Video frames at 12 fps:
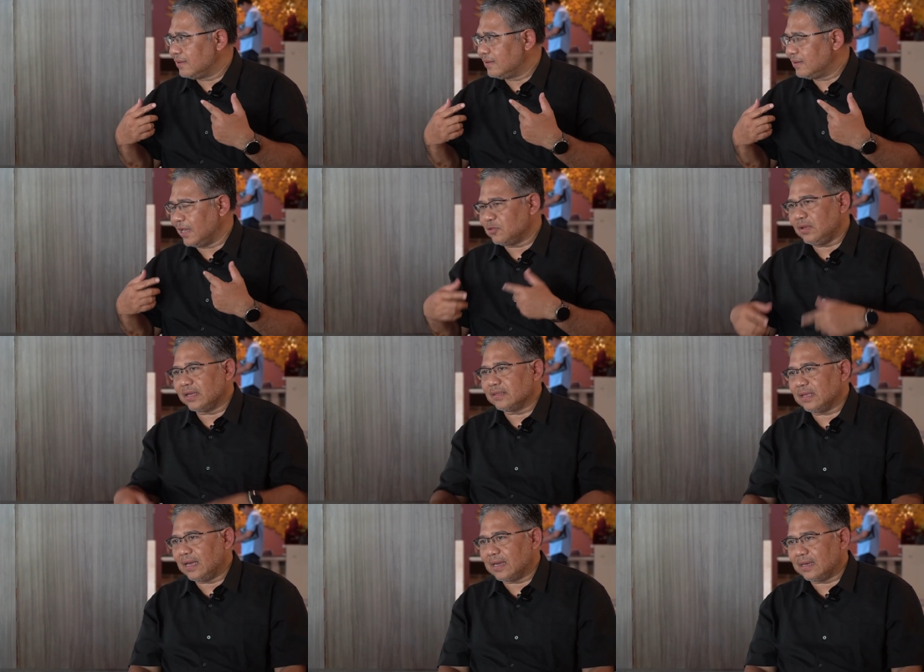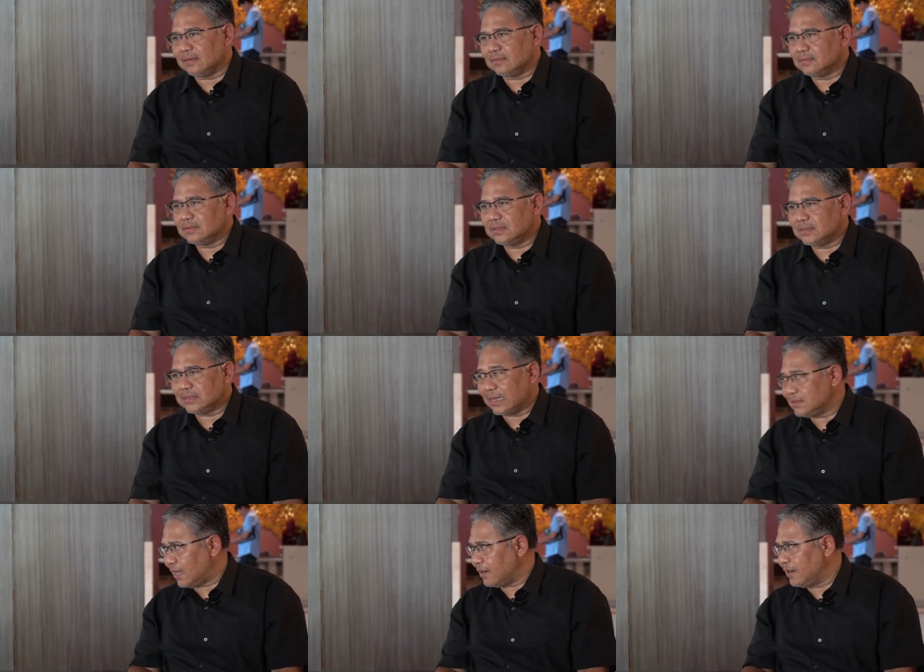Hmm. Nah itu yang kita akan
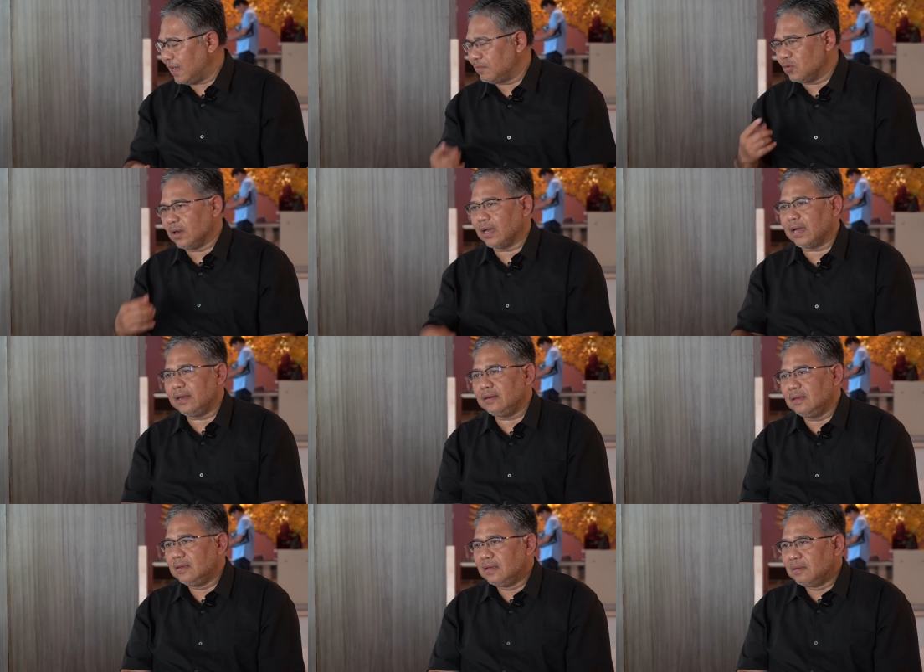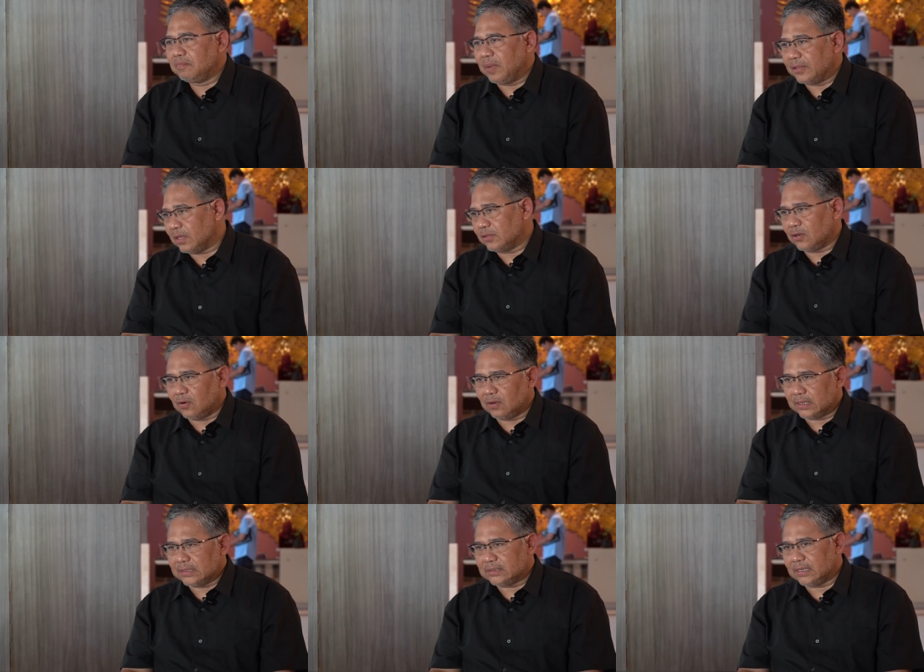sasar dengan menggunakan bantuan
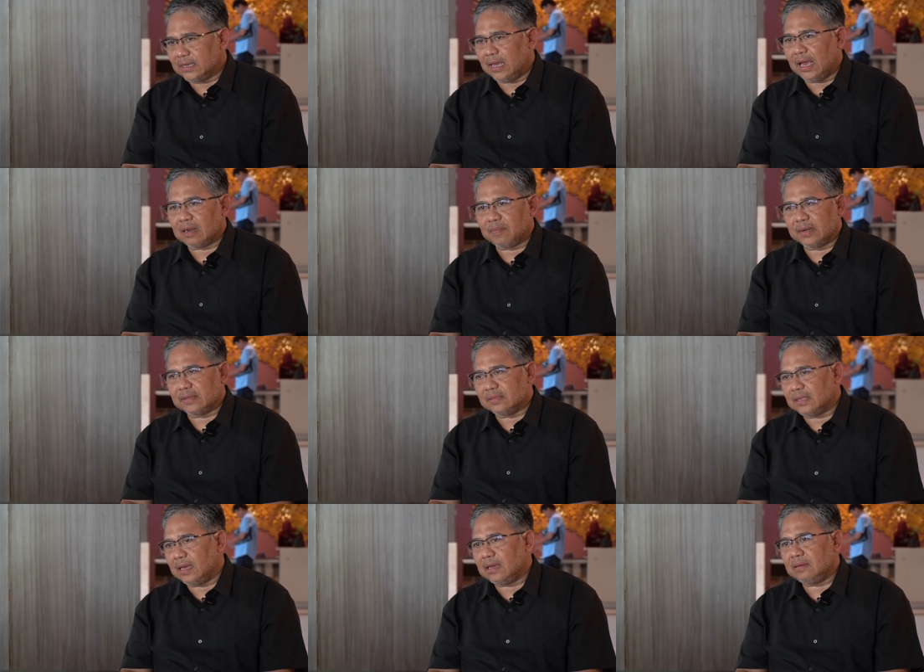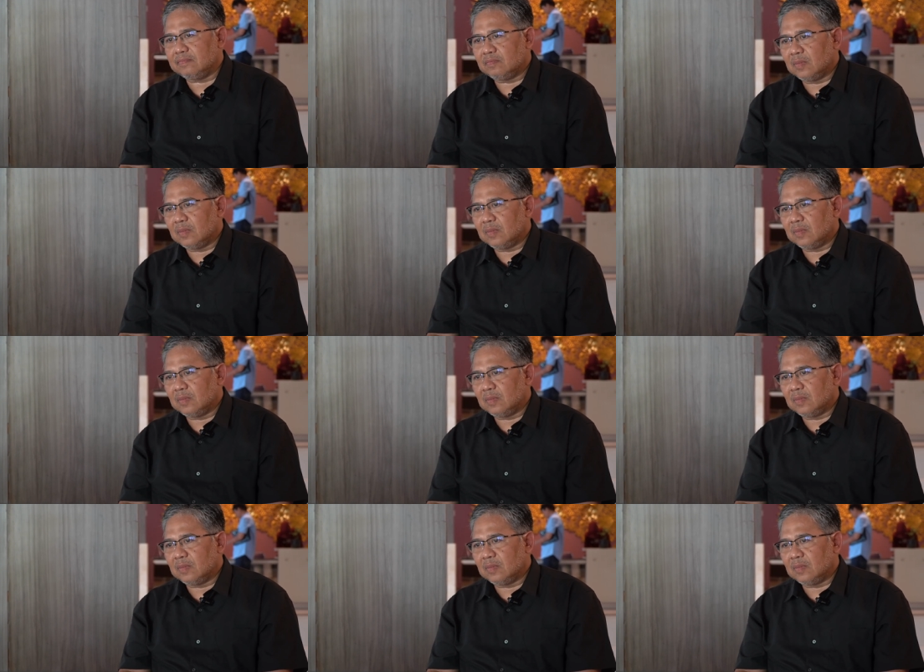teknologi, sehingga harapan kita